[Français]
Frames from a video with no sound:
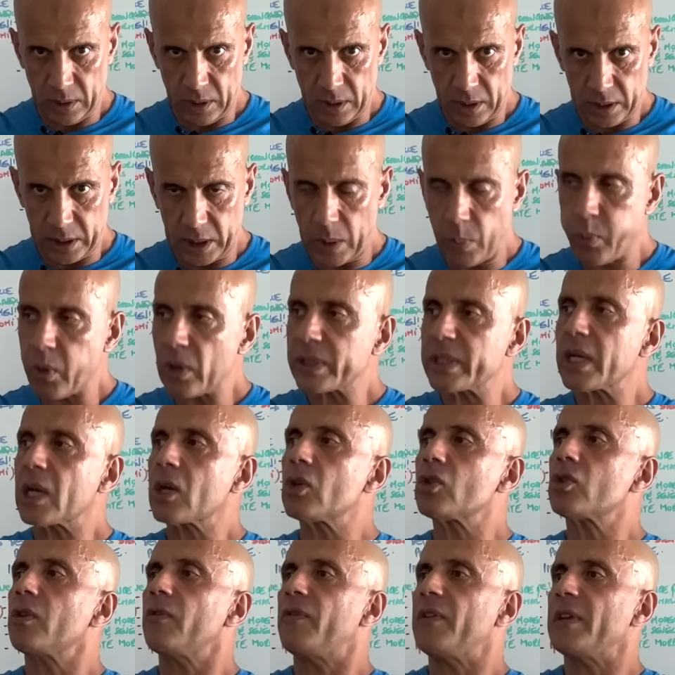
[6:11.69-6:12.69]
C'est pour ça
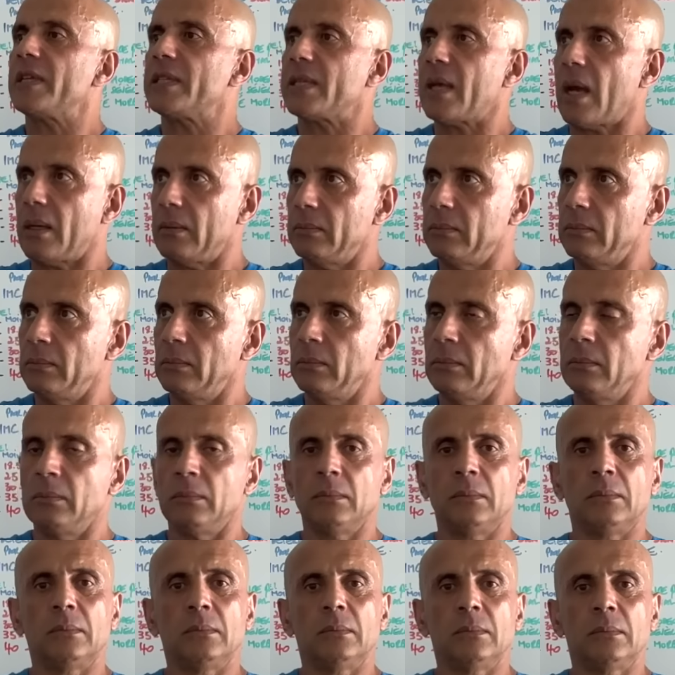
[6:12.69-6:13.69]
que je fais ça.
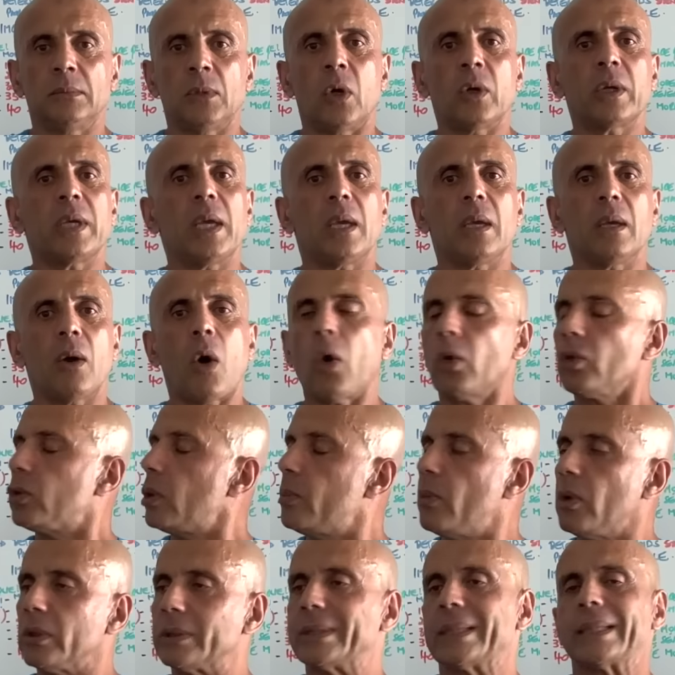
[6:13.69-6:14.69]
Ok, on ne
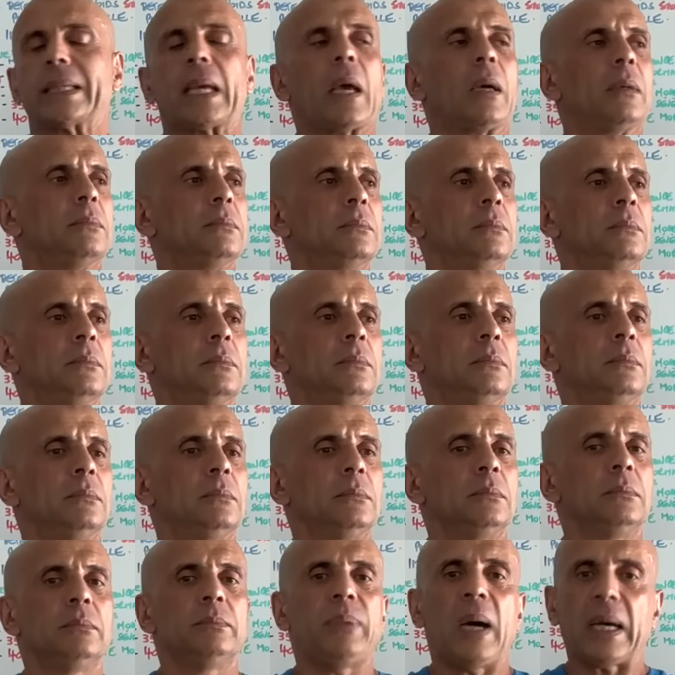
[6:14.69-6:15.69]
demande rien.
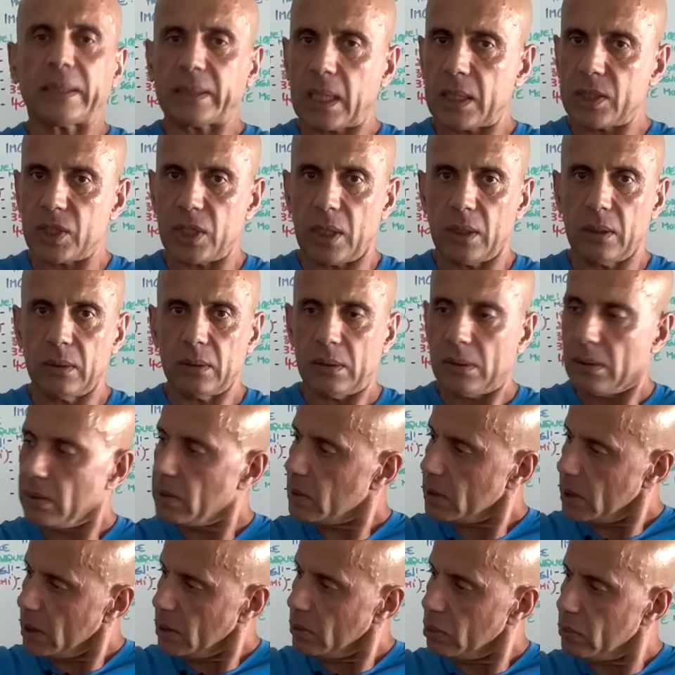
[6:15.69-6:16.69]
Partagez,
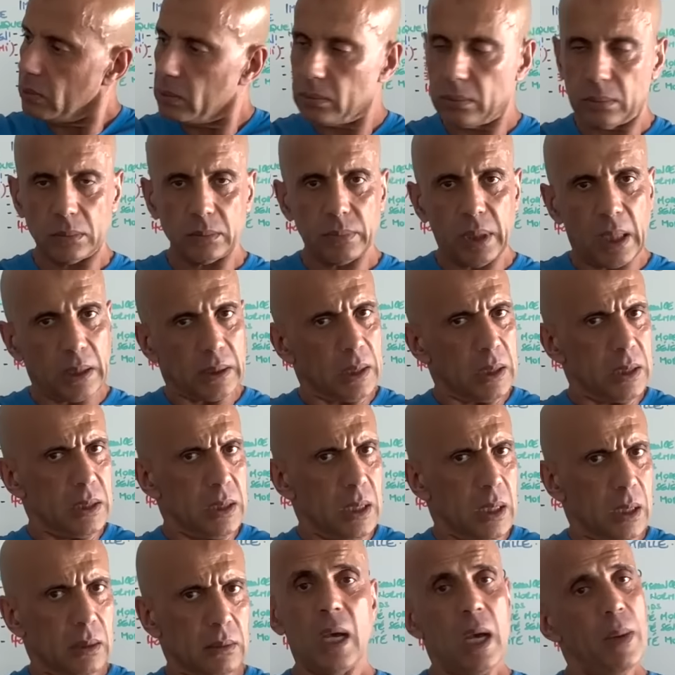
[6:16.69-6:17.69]
c'est tout.
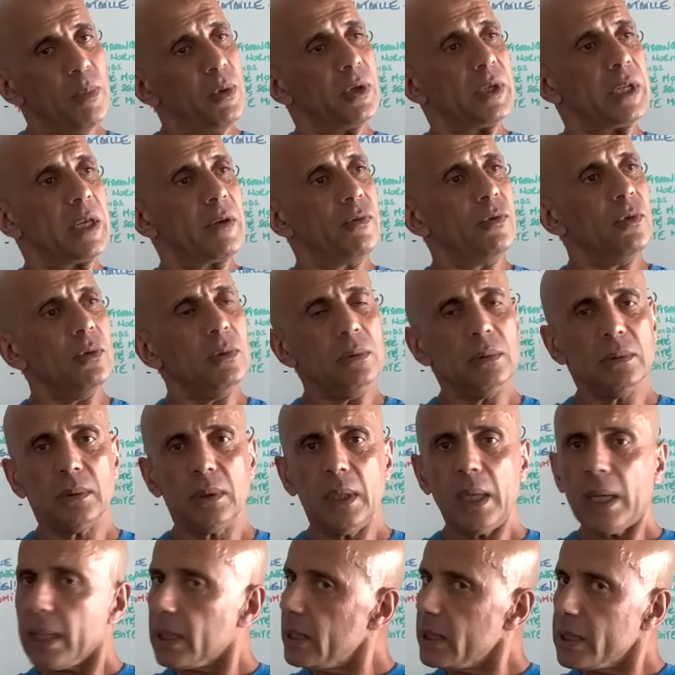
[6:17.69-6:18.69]
Partagez, abonnez-vous
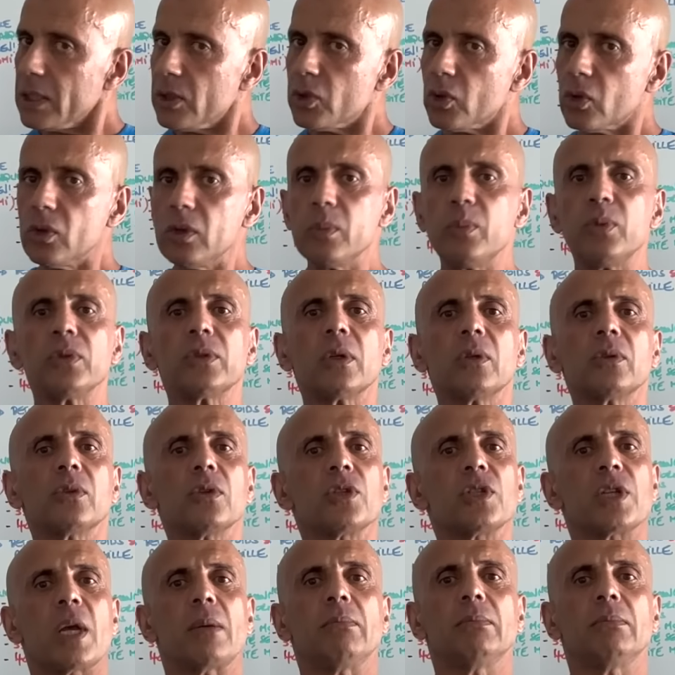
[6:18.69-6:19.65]
et cliquez sur le bouton de j'aime.